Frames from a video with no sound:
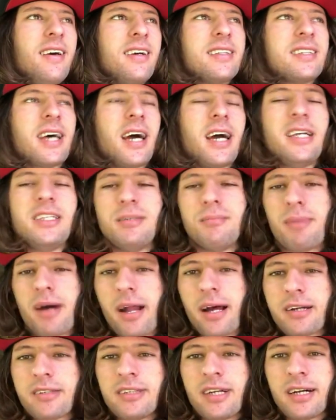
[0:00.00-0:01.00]
Sair de
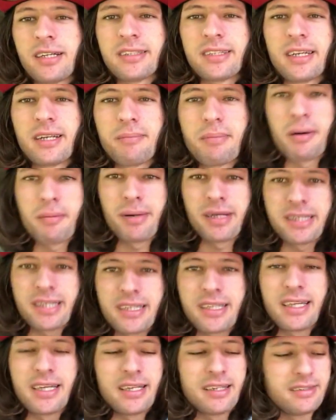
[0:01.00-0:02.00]
maracujazeiro pra
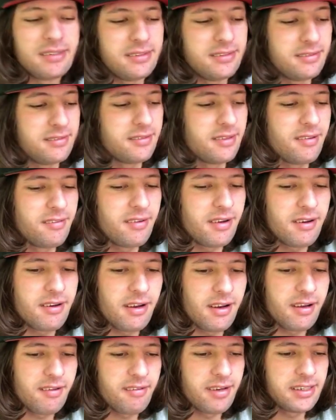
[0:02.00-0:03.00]
batateira. Vamos ver
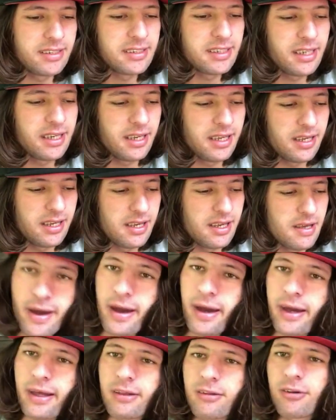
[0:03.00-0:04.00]
qual é que vai ser.
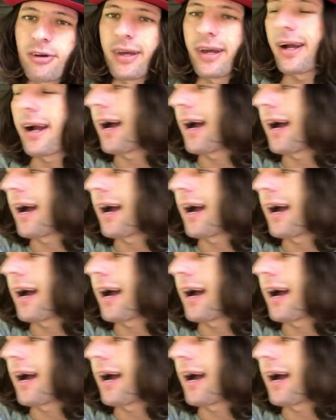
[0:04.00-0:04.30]
Aí tô em